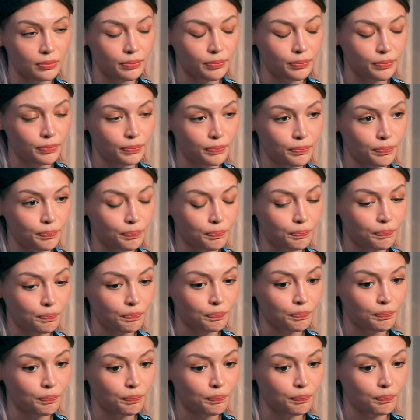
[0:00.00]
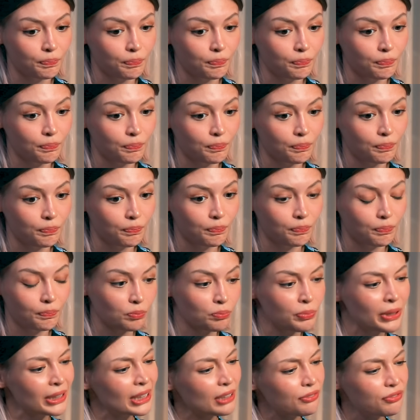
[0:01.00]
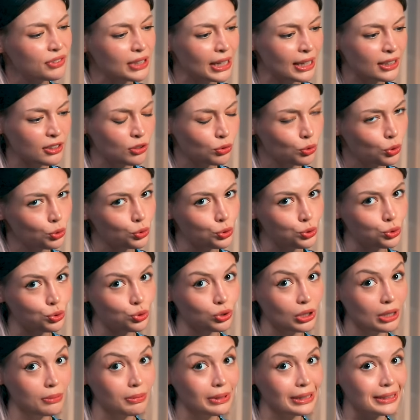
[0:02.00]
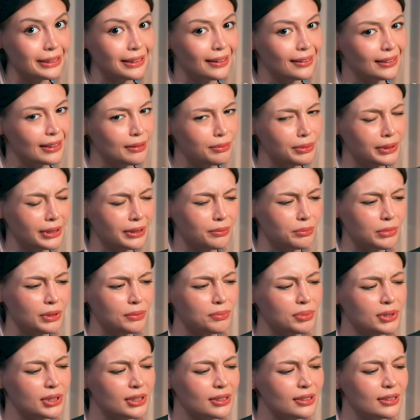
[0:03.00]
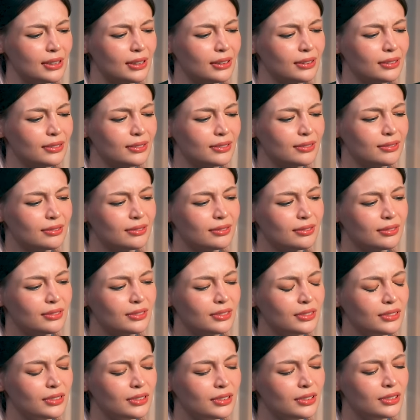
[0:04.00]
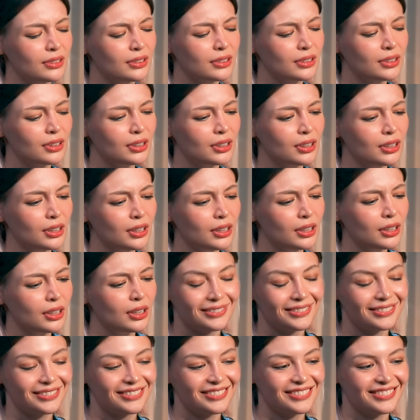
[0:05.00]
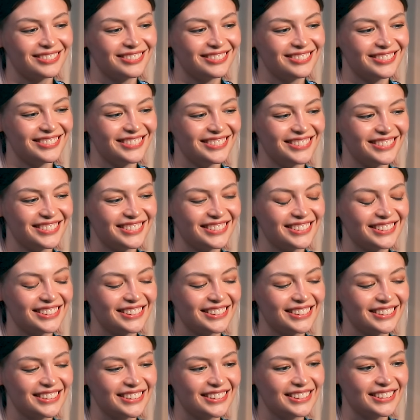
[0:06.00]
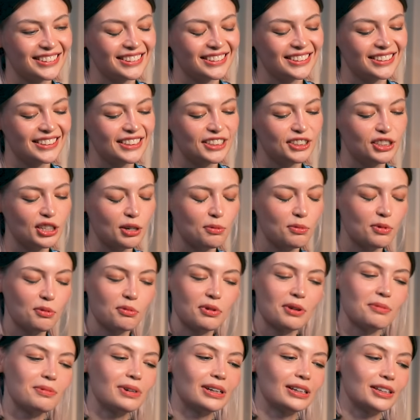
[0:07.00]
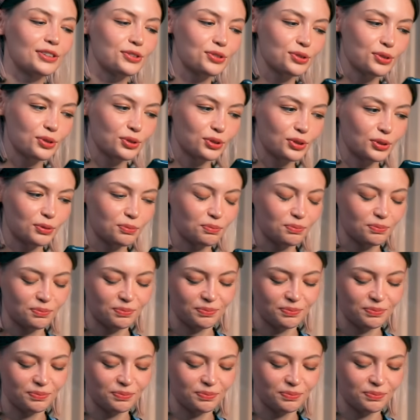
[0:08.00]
Tamam ben fotoğrafları da göndereyim. Peki fiyat tamam. konusunda bilgi alabilir miyim sizden? Fotoğrafların altında yazır efendim. Siz bana foto yazın ben hemen gönderiyorum. Tamam hemen yazıyorum.